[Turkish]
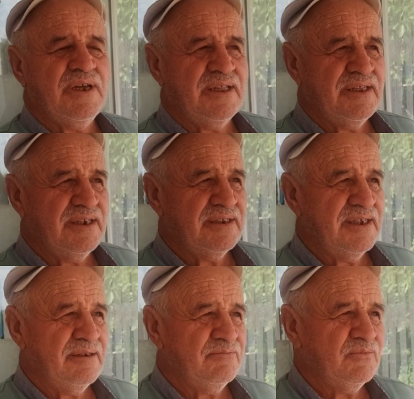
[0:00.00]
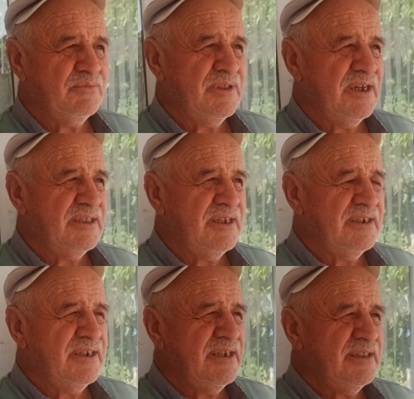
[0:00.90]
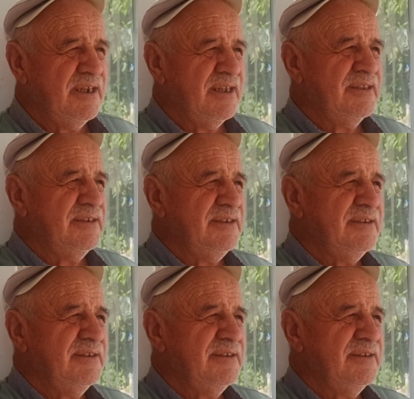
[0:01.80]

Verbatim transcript: biraderin gelmiyor. Birader neydi adı?